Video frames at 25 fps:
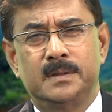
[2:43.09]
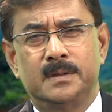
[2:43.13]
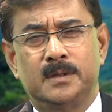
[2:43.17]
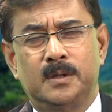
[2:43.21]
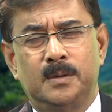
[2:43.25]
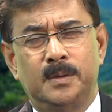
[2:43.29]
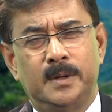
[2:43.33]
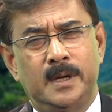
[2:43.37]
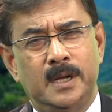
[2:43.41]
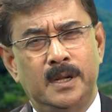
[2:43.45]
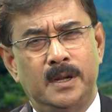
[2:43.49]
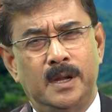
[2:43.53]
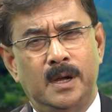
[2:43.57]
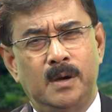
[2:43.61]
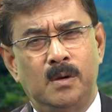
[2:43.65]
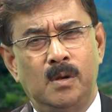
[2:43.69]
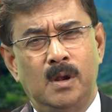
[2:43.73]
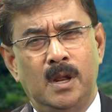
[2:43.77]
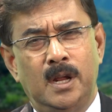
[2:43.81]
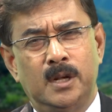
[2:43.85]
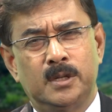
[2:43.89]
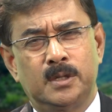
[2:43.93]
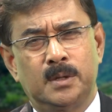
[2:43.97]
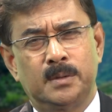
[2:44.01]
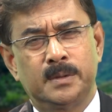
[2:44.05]
তুমি কি
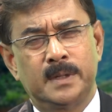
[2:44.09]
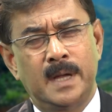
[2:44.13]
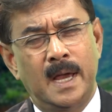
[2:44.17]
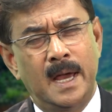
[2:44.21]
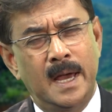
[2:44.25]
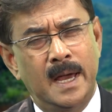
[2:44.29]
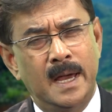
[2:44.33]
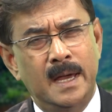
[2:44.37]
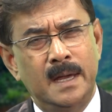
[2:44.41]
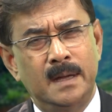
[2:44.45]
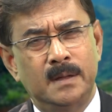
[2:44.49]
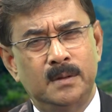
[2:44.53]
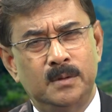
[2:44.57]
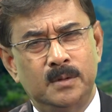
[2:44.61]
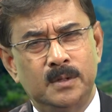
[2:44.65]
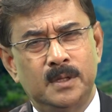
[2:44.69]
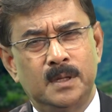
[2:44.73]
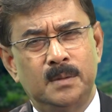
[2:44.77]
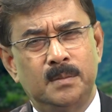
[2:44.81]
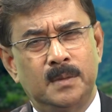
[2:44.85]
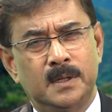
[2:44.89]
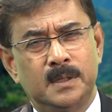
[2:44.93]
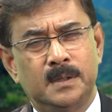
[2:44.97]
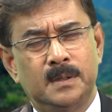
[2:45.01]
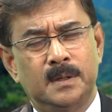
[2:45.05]
রেগুলার সব হ্যাঁ, হ্যাঁ দুই
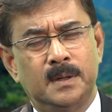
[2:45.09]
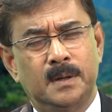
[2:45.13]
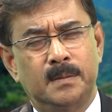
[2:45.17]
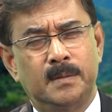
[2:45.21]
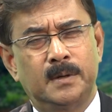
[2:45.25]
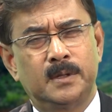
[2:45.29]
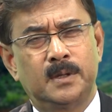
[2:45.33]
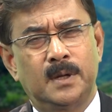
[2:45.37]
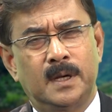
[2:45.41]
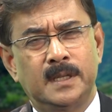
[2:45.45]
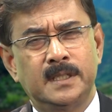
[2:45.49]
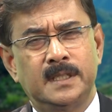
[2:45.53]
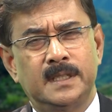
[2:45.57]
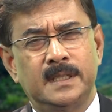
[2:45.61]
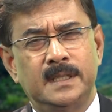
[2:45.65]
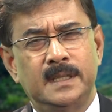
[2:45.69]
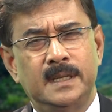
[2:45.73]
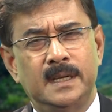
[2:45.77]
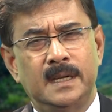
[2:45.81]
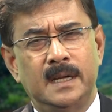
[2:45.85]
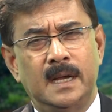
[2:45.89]
তিন মাসে একবার তো আসি